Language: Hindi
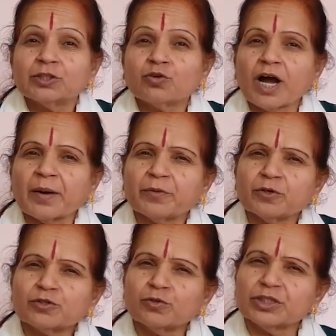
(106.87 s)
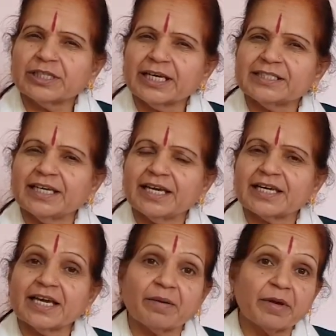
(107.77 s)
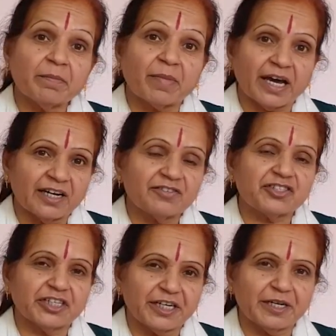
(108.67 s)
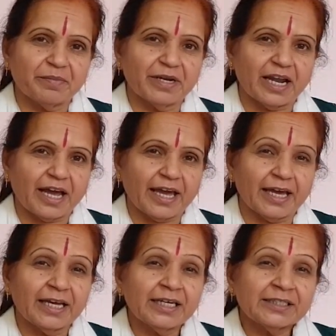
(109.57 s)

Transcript: तो आपको सोचना चाहिए कि हमें मानव शरीर मिला है